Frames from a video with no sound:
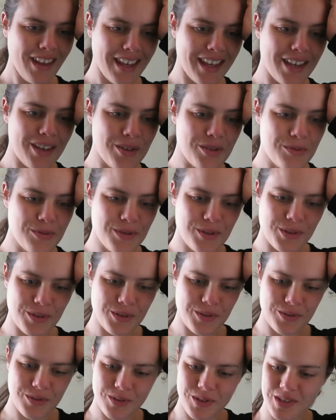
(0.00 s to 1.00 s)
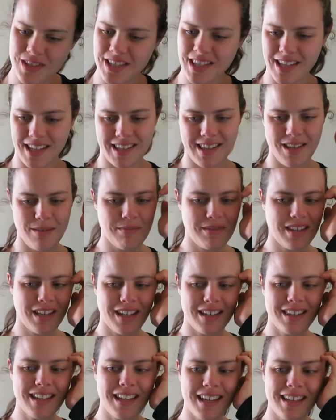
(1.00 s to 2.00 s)
et je me suis rendu compte que c'était un thème
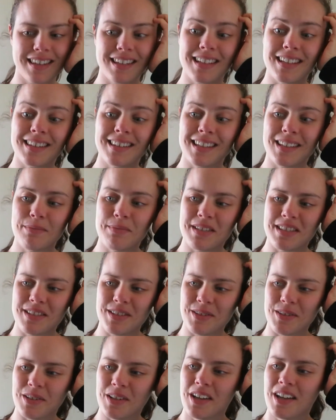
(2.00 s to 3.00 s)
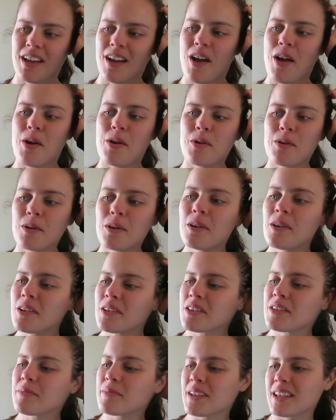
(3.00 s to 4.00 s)
très très traité parce que le
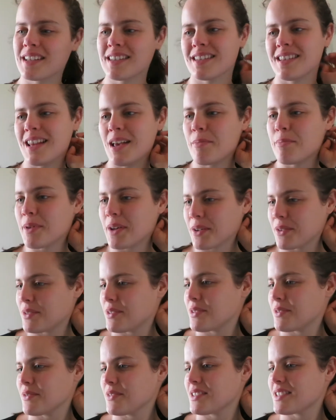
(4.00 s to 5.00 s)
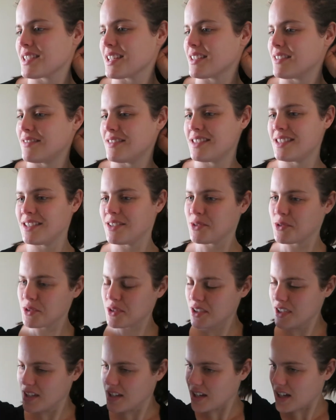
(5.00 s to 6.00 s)
lendemain de l'apparition de cette
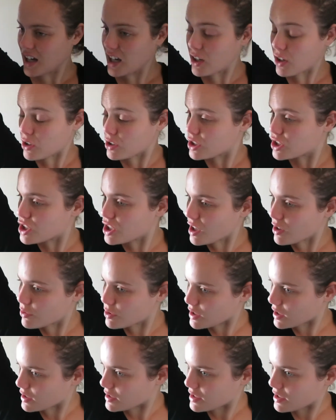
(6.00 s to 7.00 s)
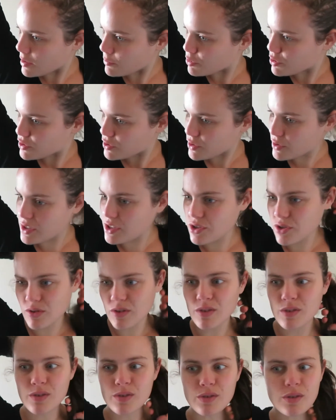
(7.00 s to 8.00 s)
vidéo, alors qu'il n'y a aucun lien puisque les
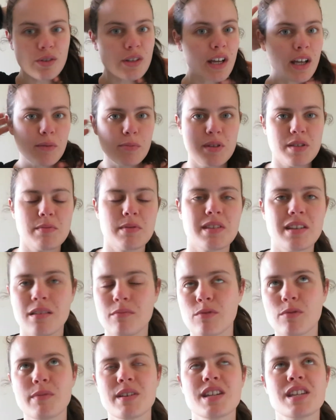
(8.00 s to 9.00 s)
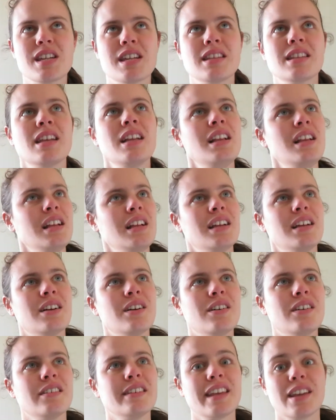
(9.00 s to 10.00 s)
gens ne euh, regardent pas spécialement ma chaîne,
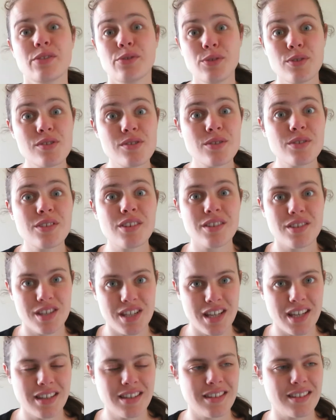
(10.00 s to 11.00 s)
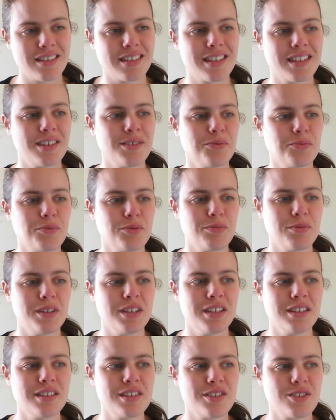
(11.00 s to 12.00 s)
euh, il y a deux autres chaînes qui ont
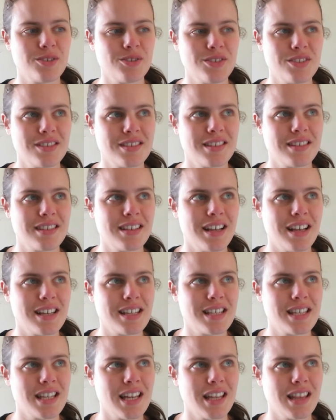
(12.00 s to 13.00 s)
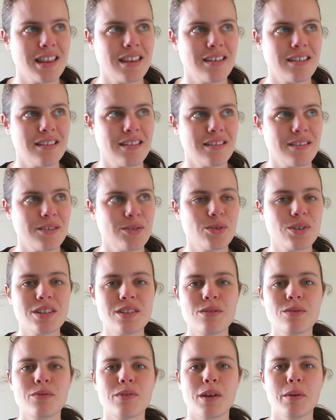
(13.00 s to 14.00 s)
publié des choses. C'était la chaîne euh,
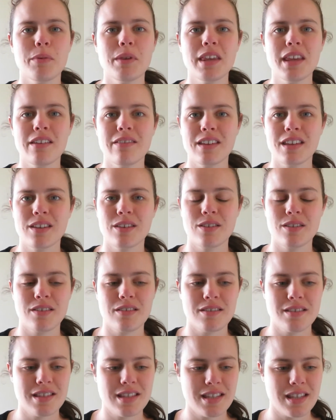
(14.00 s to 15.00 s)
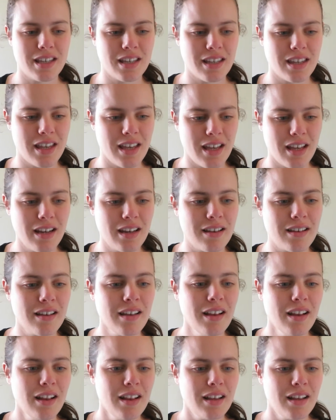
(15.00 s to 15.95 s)
Horizon Famille avec Cyrielle